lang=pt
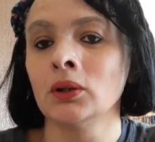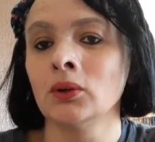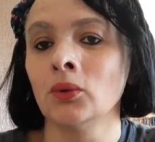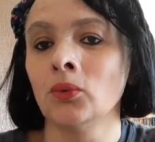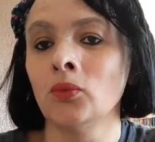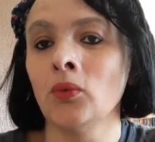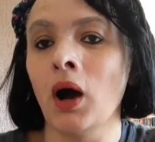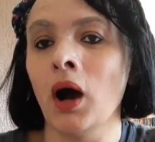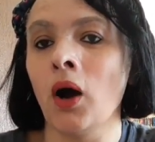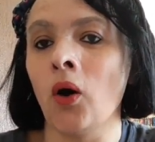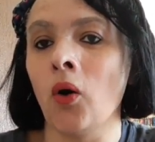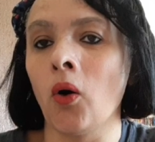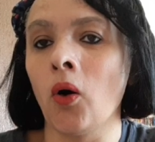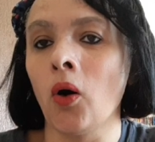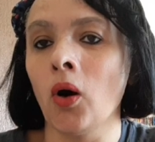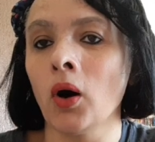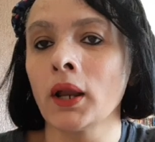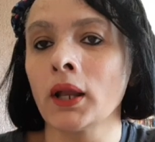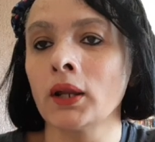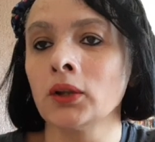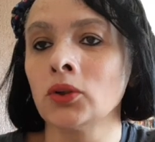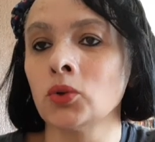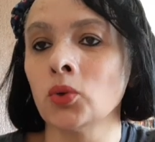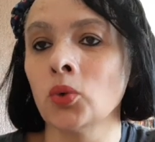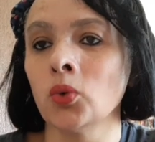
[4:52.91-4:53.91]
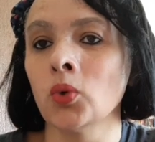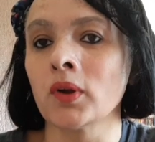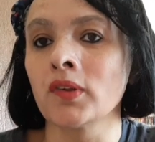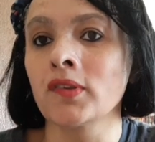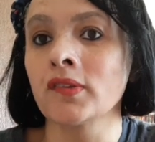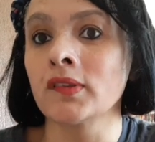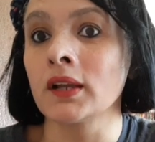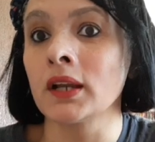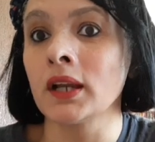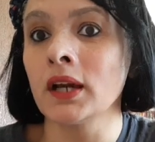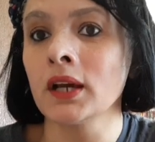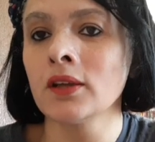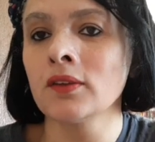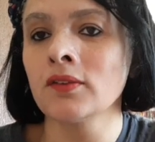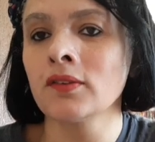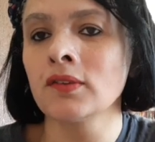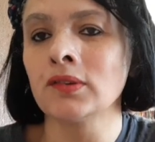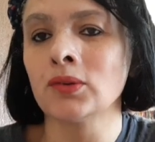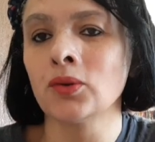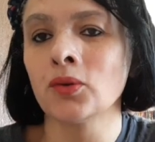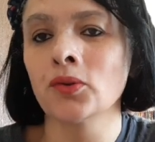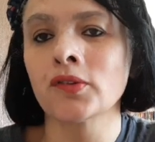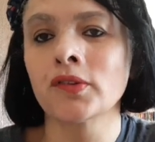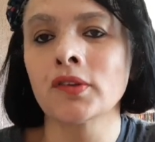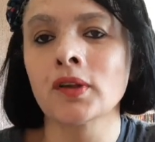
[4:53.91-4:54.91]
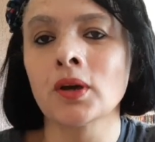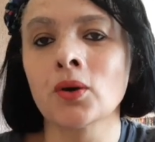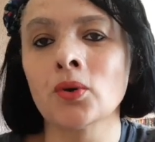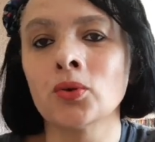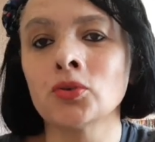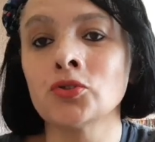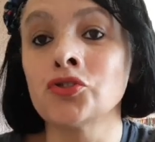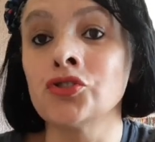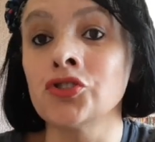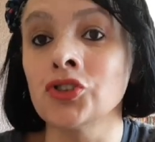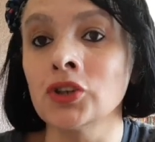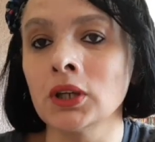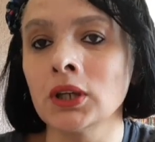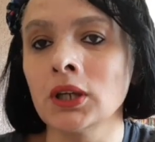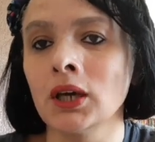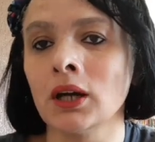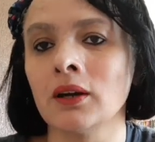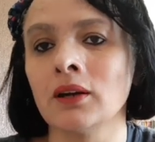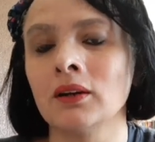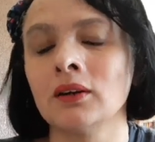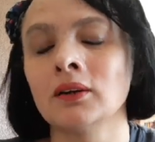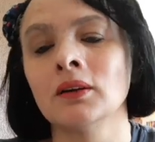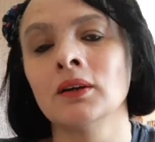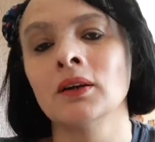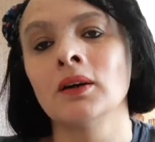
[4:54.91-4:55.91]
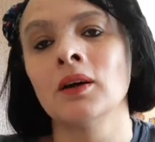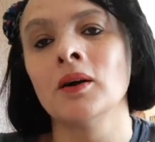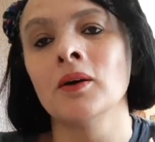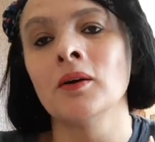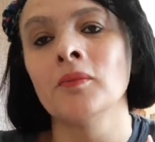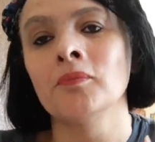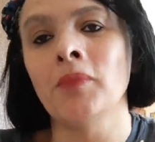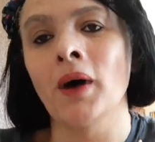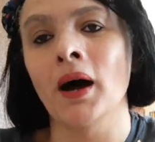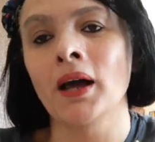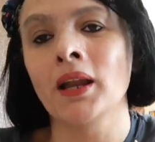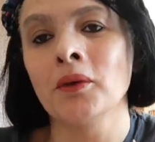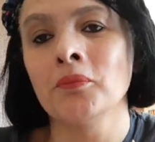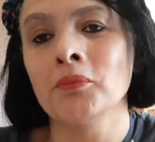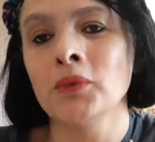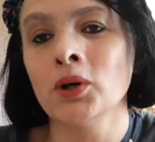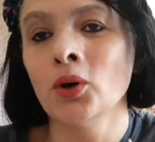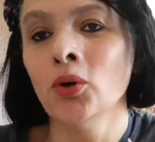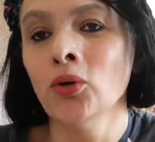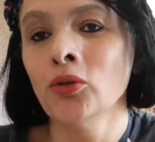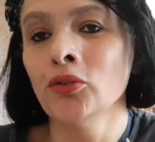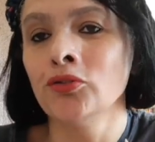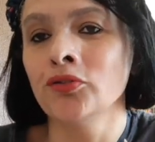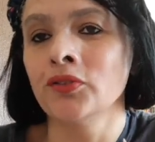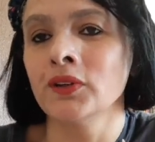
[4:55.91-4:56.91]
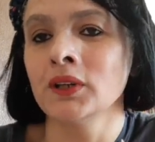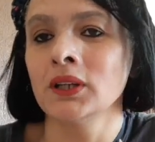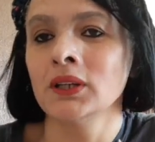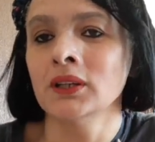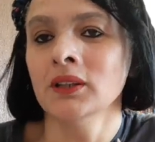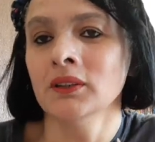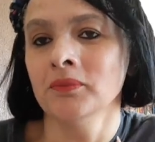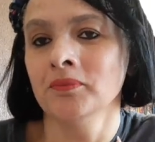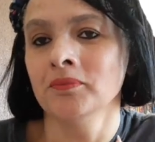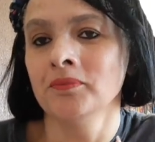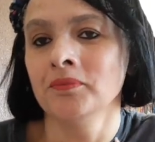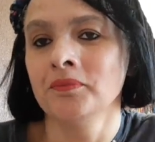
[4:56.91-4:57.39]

uma hora, duas, três do seu dia para me ouvir.